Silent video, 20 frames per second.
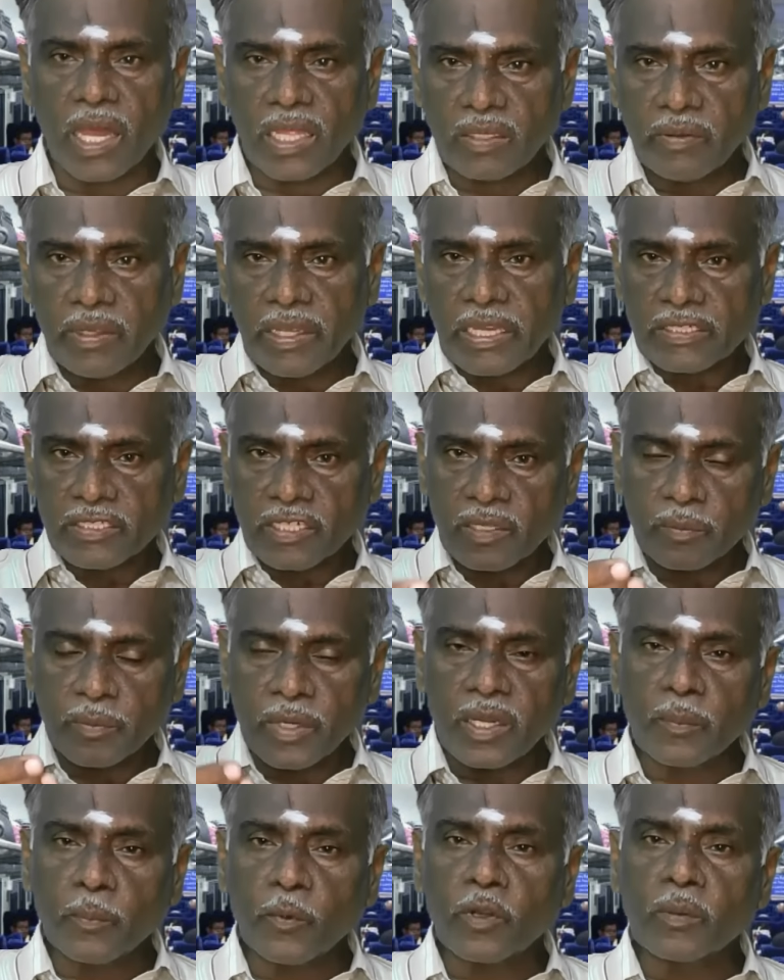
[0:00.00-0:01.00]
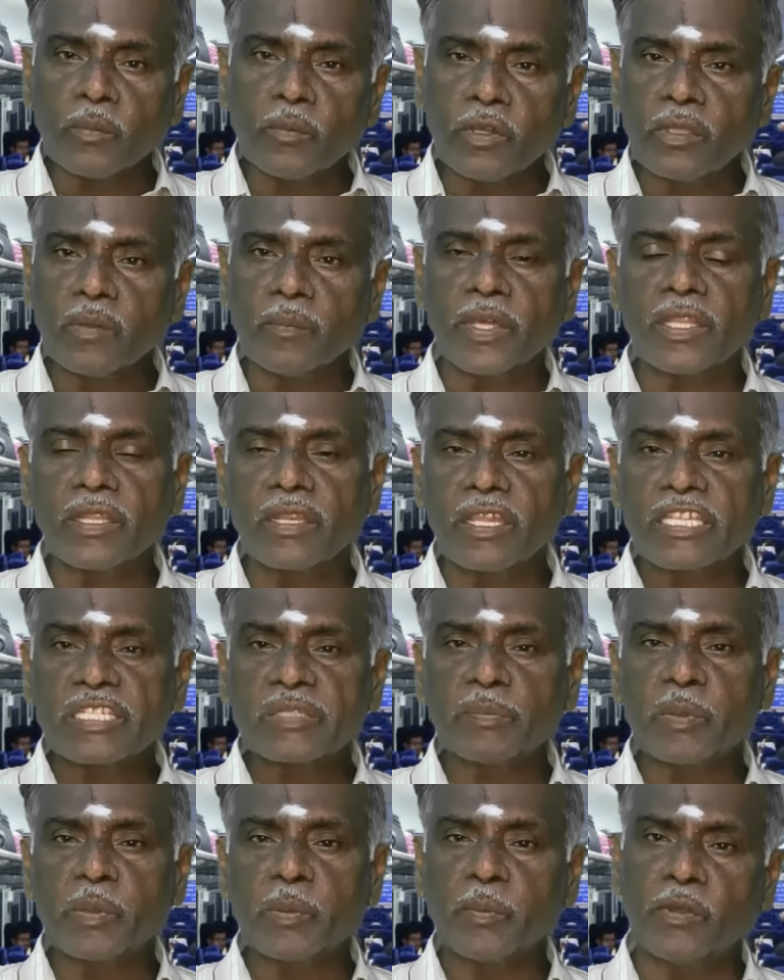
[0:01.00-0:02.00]
அதுவே எக்ஸ்டெண்ட் பண்ணி போடும்போது மதுரைக்கு
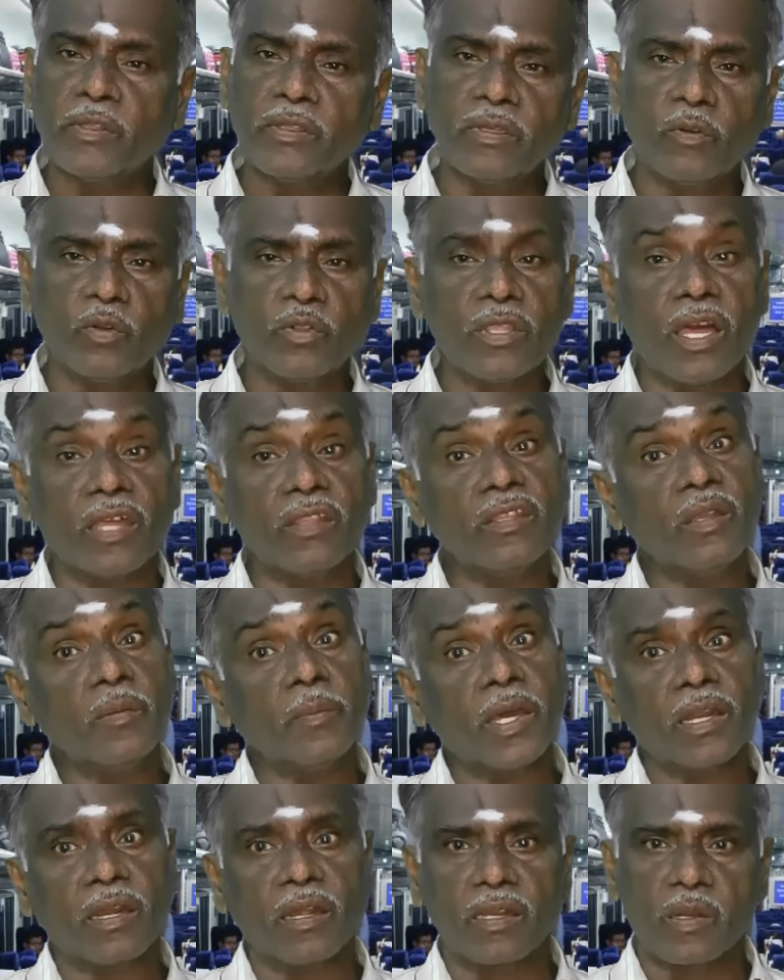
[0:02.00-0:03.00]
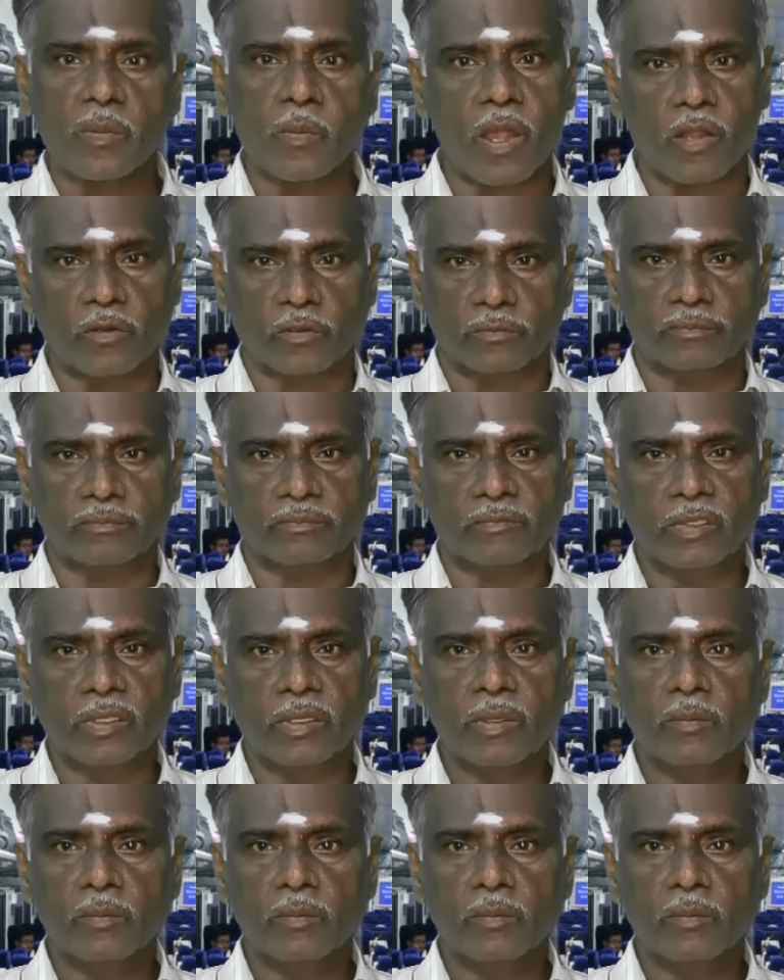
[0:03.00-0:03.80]
எக்ஸ்டெண்ட் பண்ணும்போது கொஞ்சம் அதிகமான கட்டணம் ஆகும்